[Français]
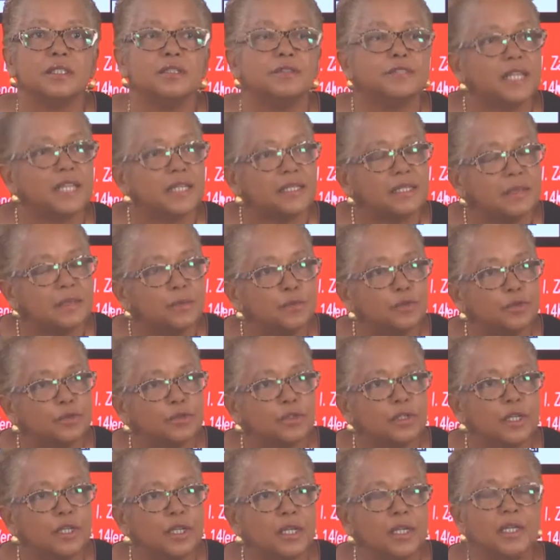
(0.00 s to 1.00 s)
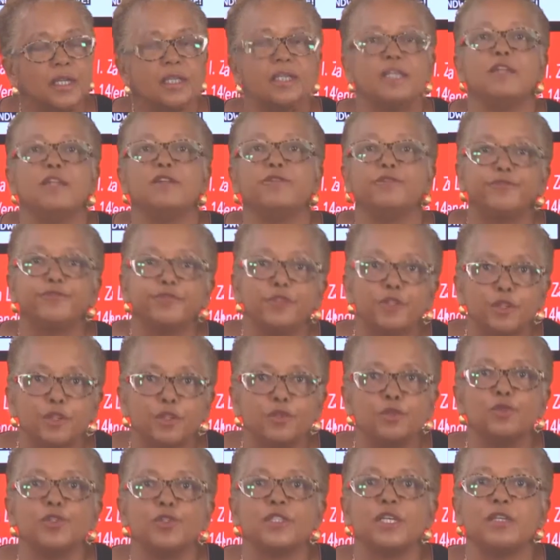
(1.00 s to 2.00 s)
ça démontre qu'il faut que
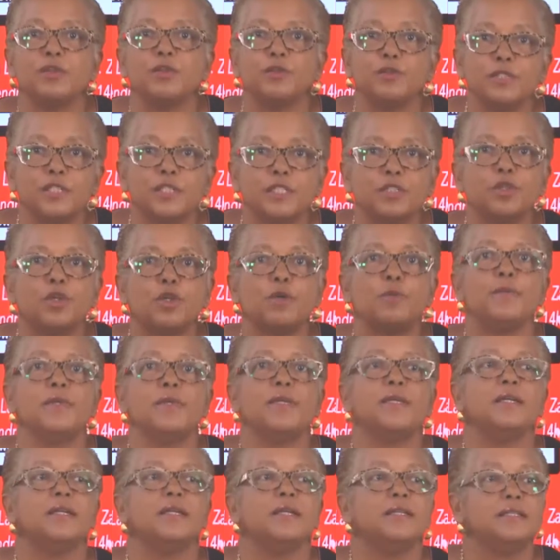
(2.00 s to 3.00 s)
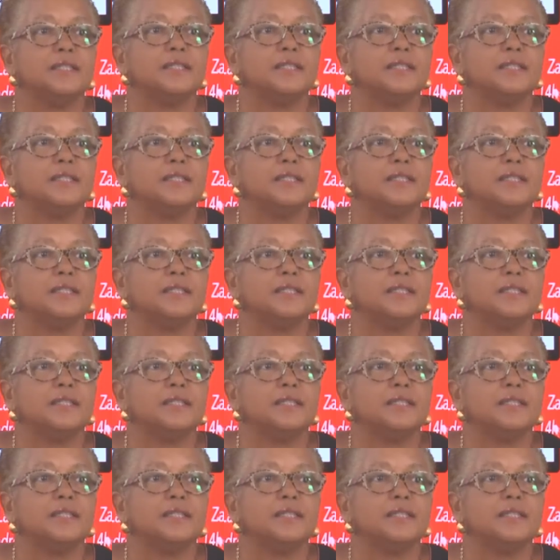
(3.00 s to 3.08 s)
nous ayons désormais